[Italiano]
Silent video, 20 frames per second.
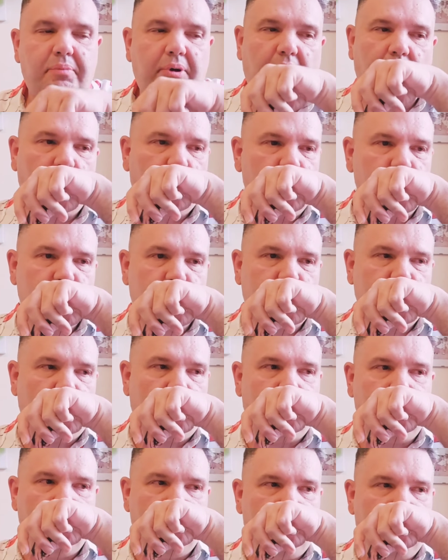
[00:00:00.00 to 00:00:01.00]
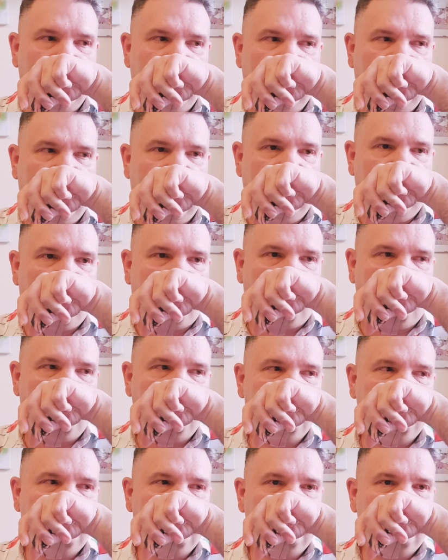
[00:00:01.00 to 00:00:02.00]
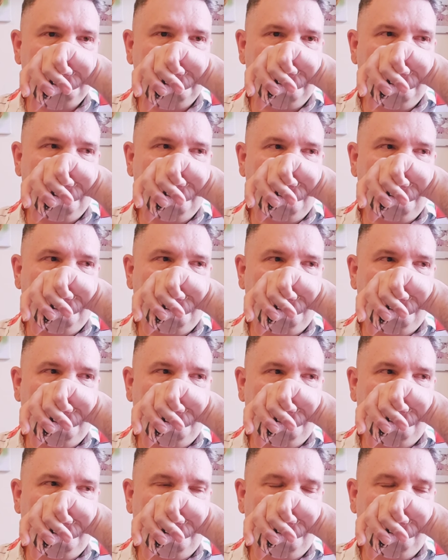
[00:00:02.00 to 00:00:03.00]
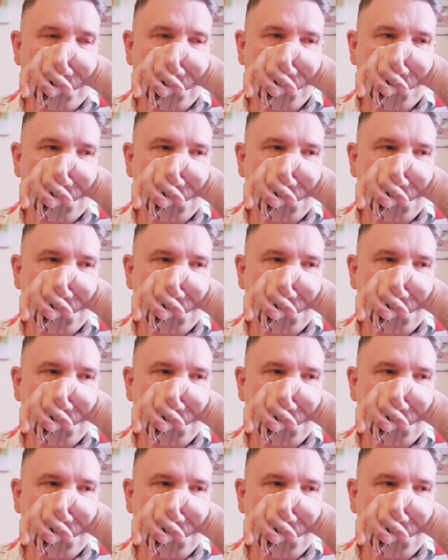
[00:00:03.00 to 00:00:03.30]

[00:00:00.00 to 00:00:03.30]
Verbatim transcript: però questo pepe nero eh,